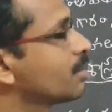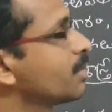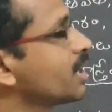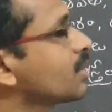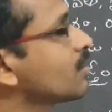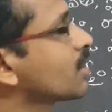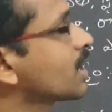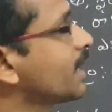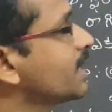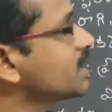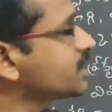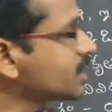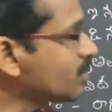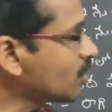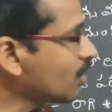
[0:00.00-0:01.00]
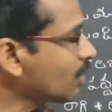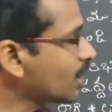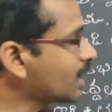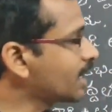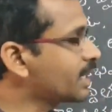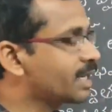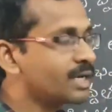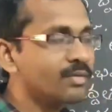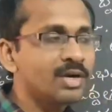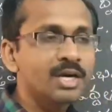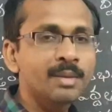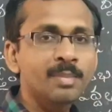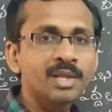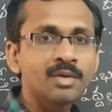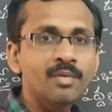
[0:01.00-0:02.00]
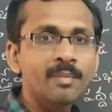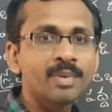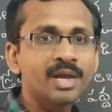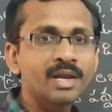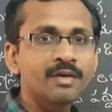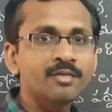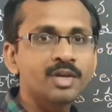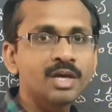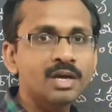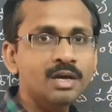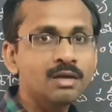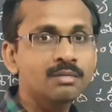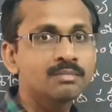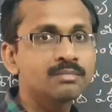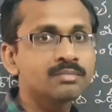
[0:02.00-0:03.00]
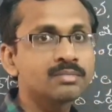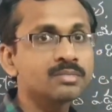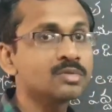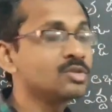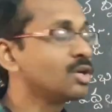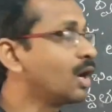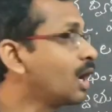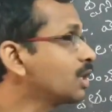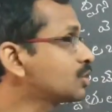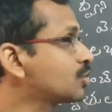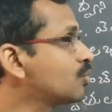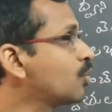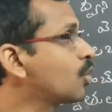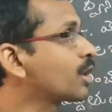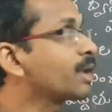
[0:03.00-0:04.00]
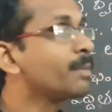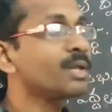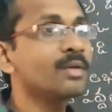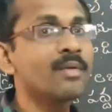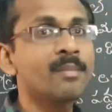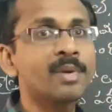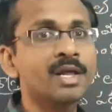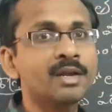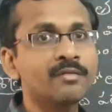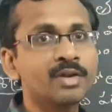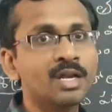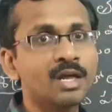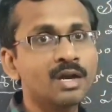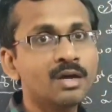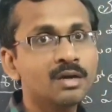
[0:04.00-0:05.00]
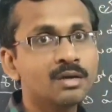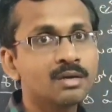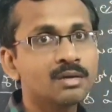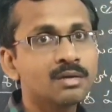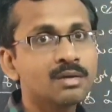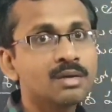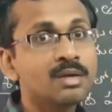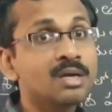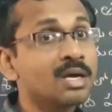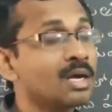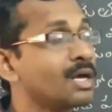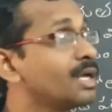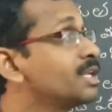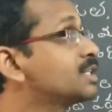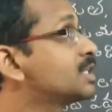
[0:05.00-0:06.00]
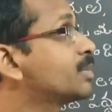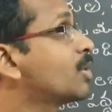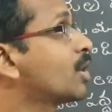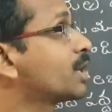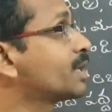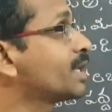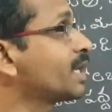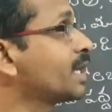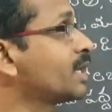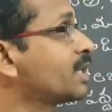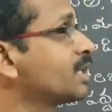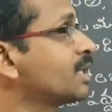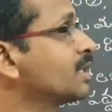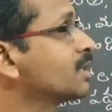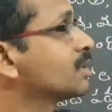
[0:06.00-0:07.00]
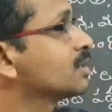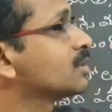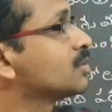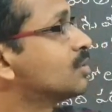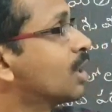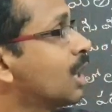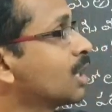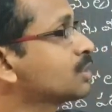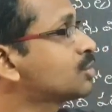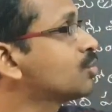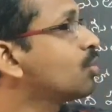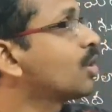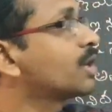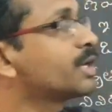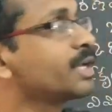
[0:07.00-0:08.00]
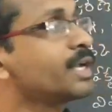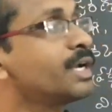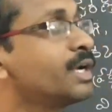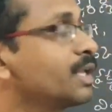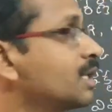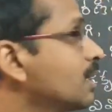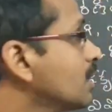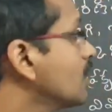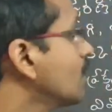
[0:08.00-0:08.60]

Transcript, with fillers: మీకు ఖనిజము అనేటటువంటి పదం ఎప్పుడైనా విన్నారా ధాతువు అనే పదం ఎప్పుడైనా విన్నారా ఖనిజము అంటే ఏంటి ధాతువు అంటే ఏంటి